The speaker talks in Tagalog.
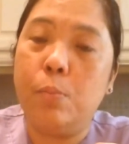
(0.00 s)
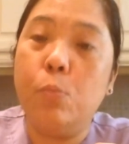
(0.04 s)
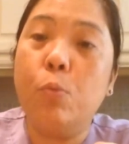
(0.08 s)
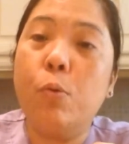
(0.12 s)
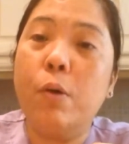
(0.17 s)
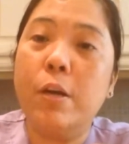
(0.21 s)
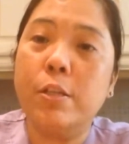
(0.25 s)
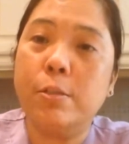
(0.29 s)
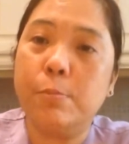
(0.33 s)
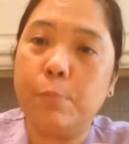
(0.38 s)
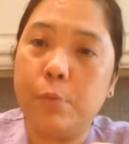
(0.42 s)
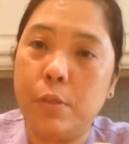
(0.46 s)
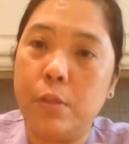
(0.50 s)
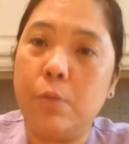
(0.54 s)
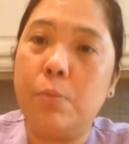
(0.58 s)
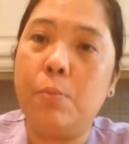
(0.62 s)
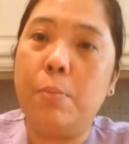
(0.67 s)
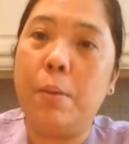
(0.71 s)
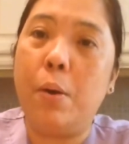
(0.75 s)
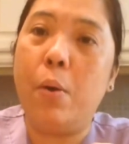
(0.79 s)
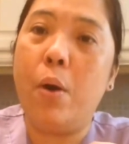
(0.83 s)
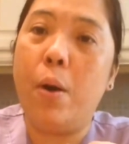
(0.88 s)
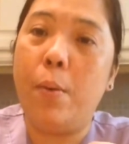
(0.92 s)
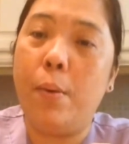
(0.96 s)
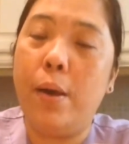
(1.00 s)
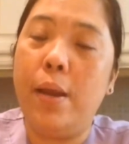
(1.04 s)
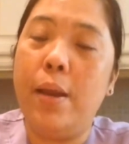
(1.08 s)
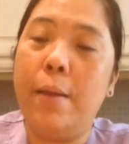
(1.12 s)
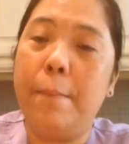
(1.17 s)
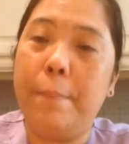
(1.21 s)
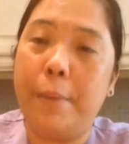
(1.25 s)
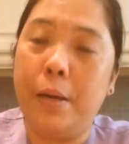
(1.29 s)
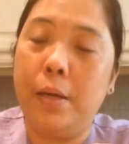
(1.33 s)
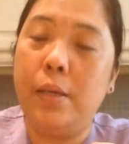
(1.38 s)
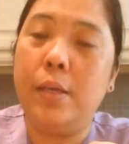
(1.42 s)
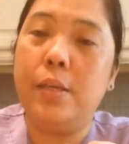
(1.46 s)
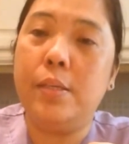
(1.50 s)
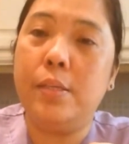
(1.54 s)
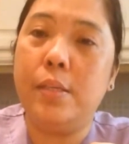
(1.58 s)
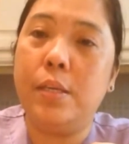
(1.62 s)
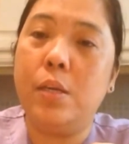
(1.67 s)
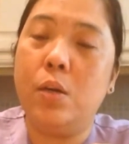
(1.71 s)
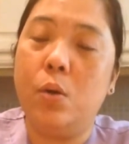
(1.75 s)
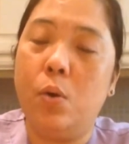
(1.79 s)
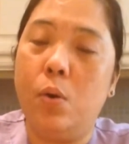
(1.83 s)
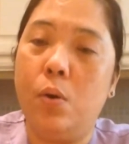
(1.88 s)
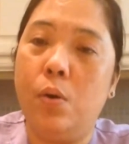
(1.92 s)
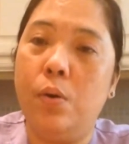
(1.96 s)
bukas ko ito mawawala
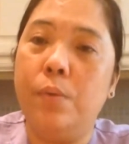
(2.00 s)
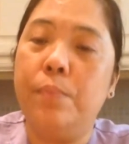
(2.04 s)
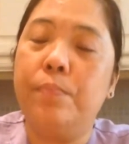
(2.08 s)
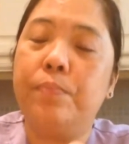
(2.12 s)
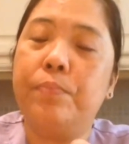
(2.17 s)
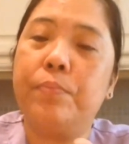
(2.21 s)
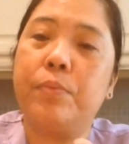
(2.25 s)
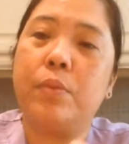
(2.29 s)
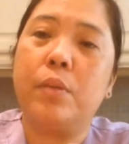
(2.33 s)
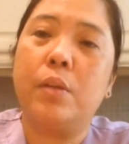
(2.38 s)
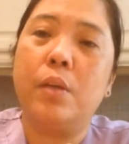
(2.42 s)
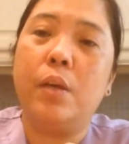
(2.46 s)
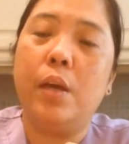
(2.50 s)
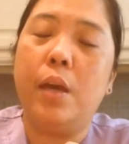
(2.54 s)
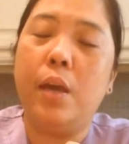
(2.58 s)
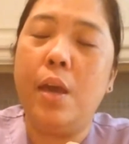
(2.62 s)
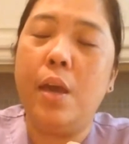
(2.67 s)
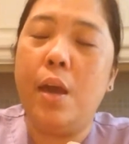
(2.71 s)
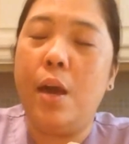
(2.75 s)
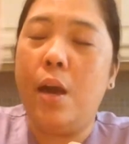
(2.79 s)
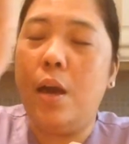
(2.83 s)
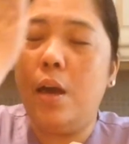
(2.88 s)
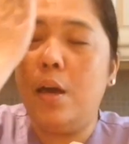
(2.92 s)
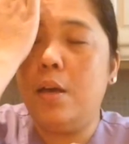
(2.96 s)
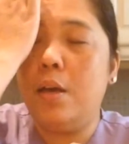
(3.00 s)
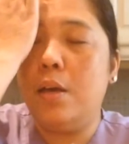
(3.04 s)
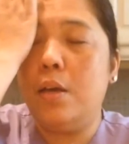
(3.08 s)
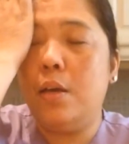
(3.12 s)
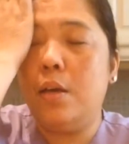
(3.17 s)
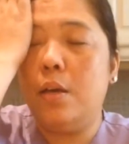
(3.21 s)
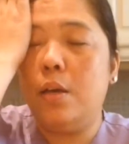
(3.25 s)
pagising ko. Kaya